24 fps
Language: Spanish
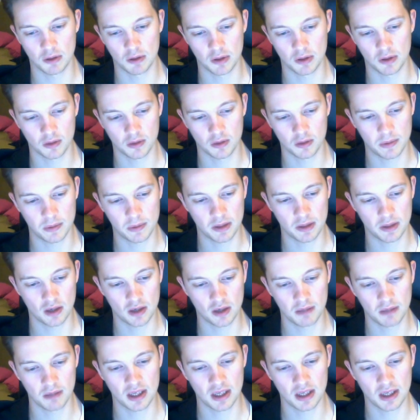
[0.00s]
lo tomé medio
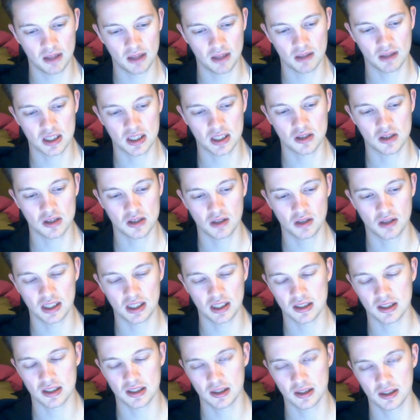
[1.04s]
libre, hice una sesión y ya
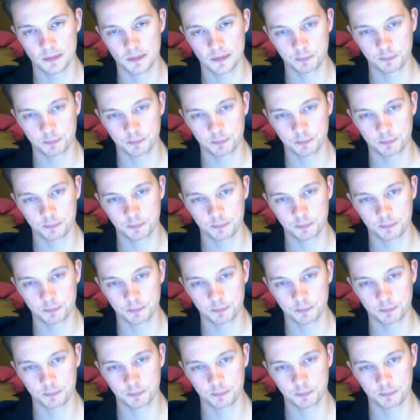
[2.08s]
está.